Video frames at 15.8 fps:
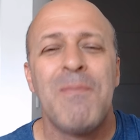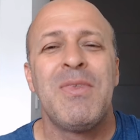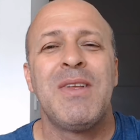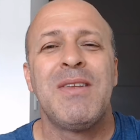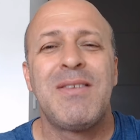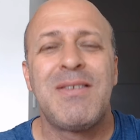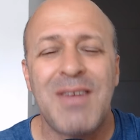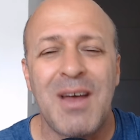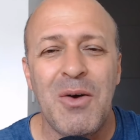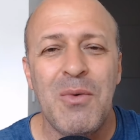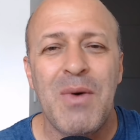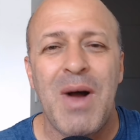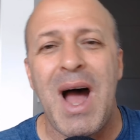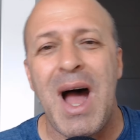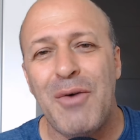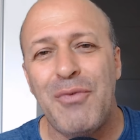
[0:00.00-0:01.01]
são
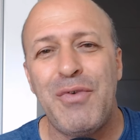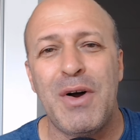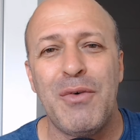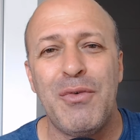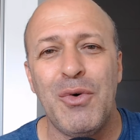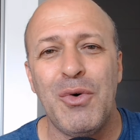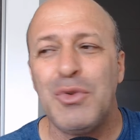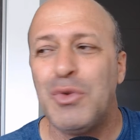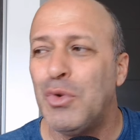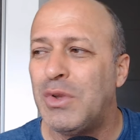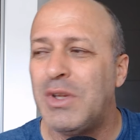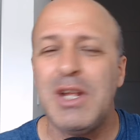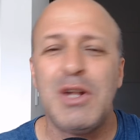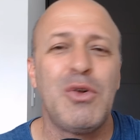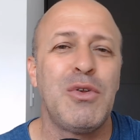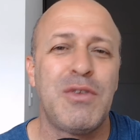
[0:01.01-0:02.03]
a favor do
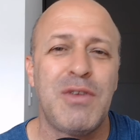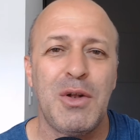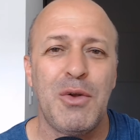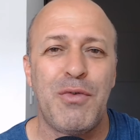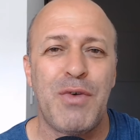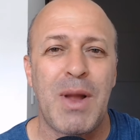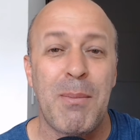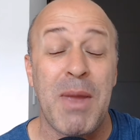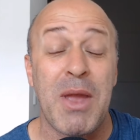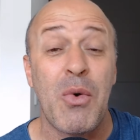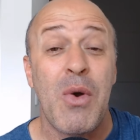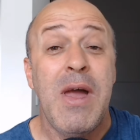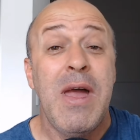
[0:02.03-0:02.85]
título ser do Flamengo.